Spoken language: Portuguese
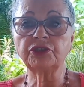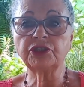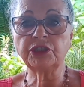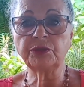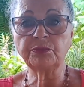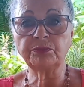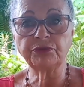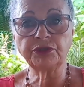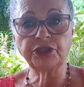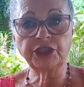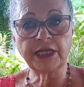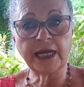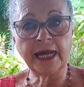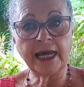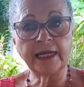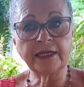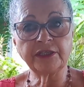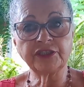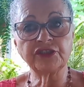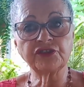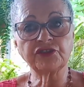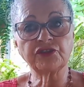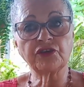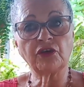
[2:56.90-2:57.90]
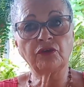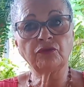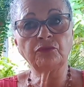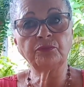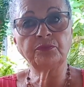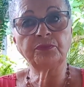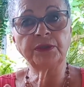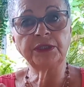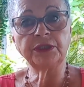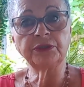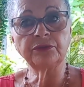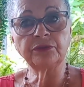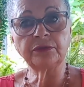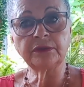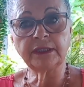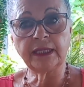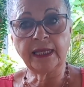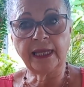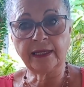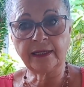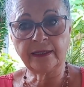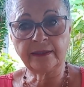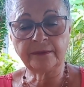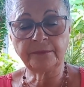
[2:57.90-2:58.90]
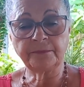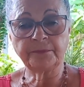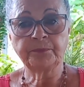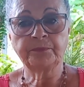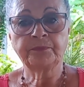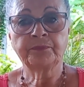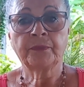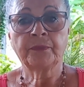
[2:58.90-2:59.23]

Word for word: tipo de arte, só não pinto tela.